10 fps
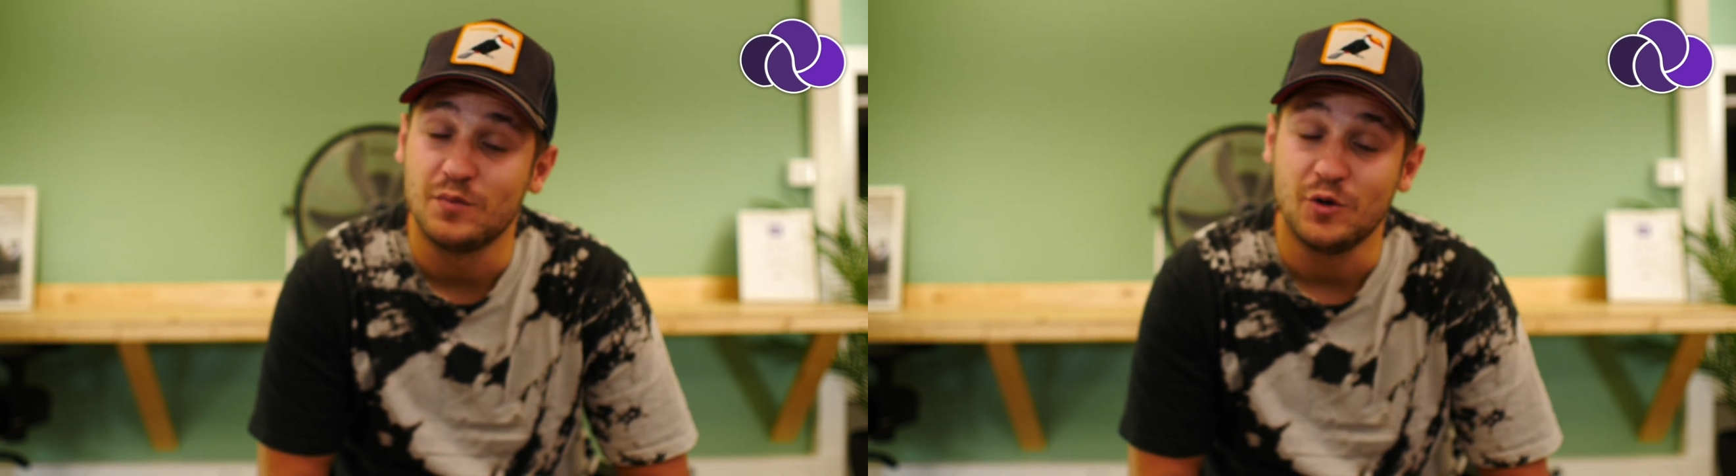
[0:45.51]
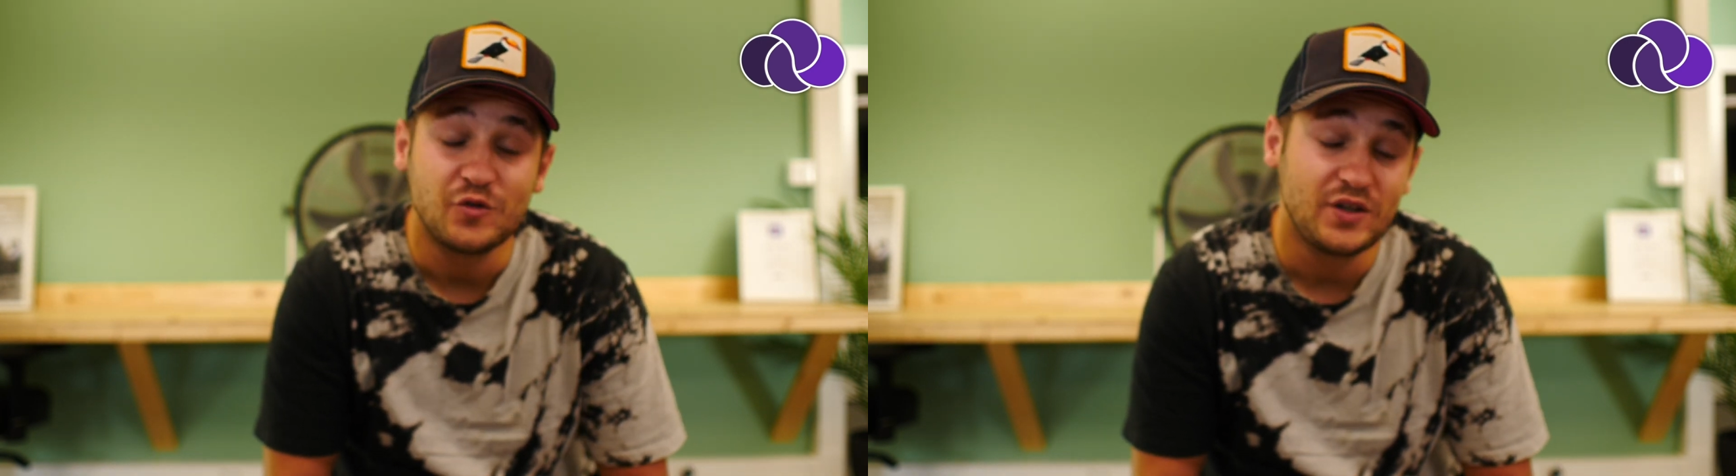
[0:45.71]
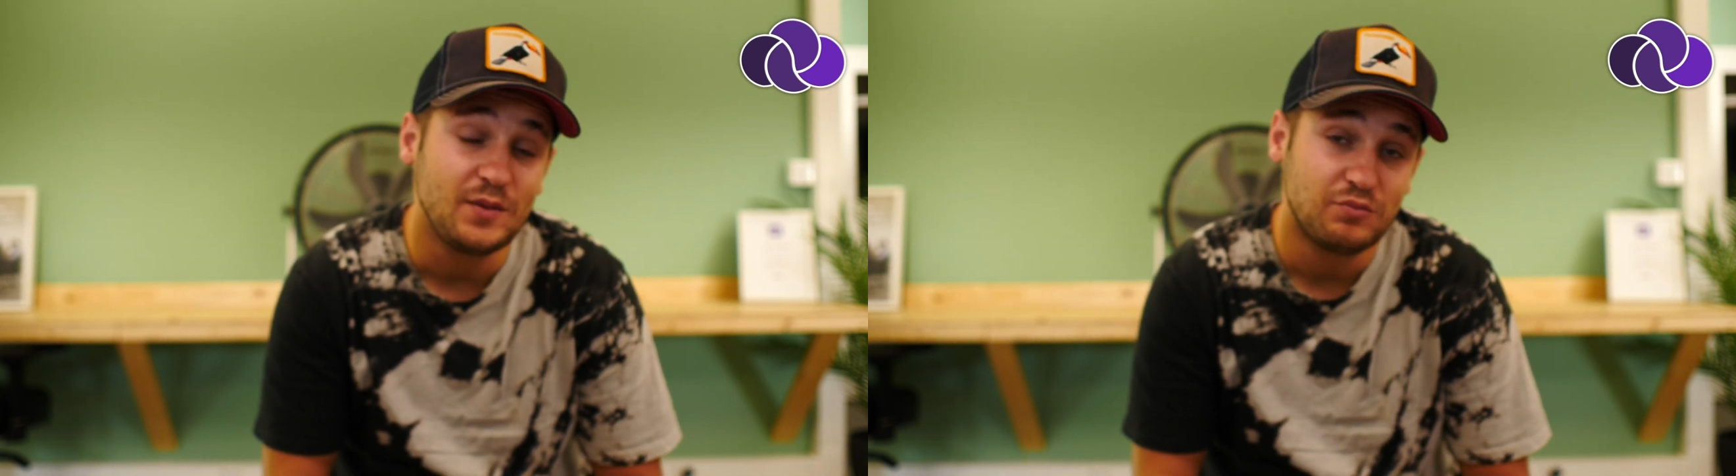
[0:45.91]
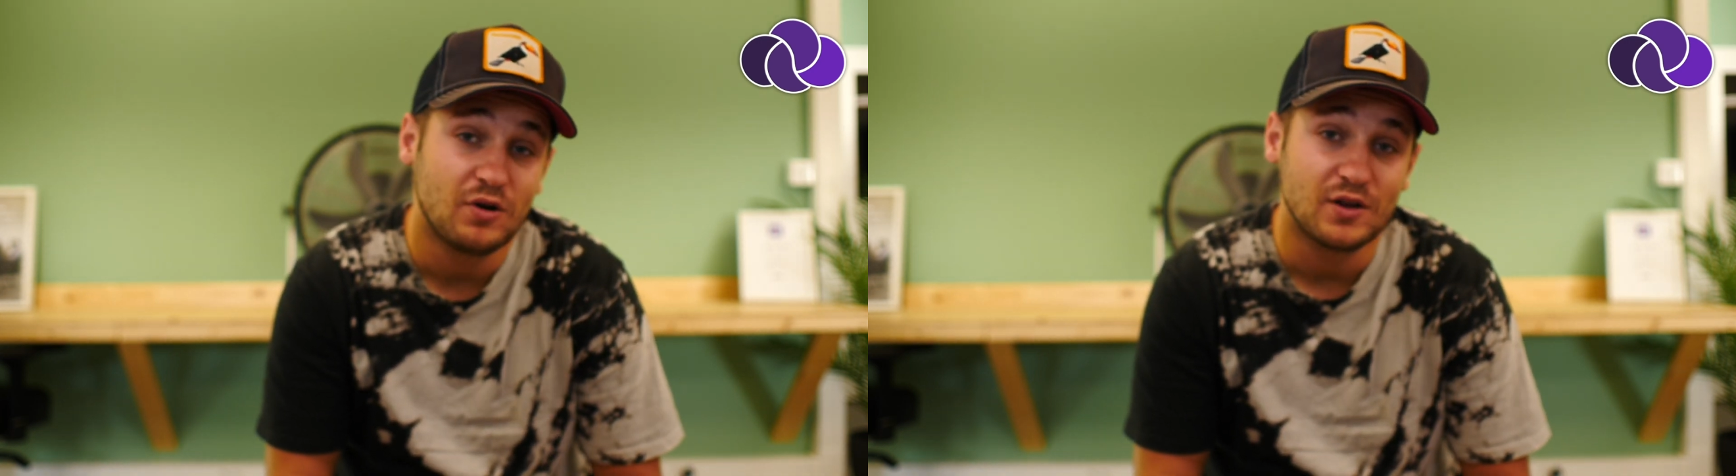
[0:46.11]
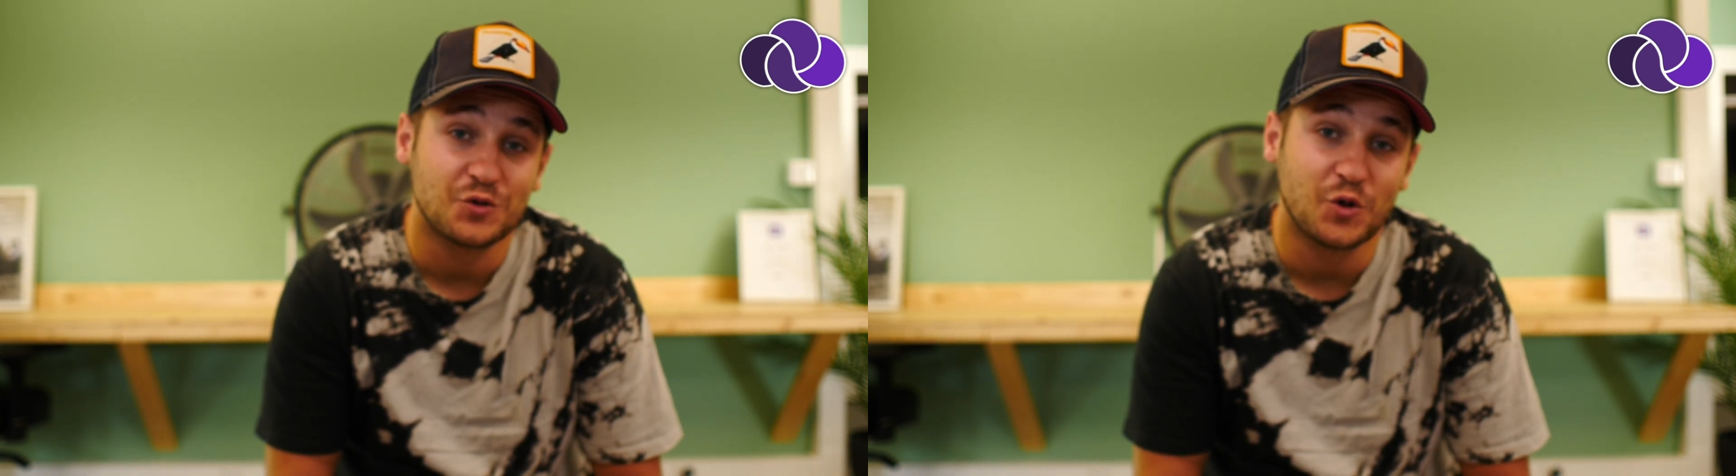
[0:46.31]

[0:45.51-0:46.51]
mais aussi pour un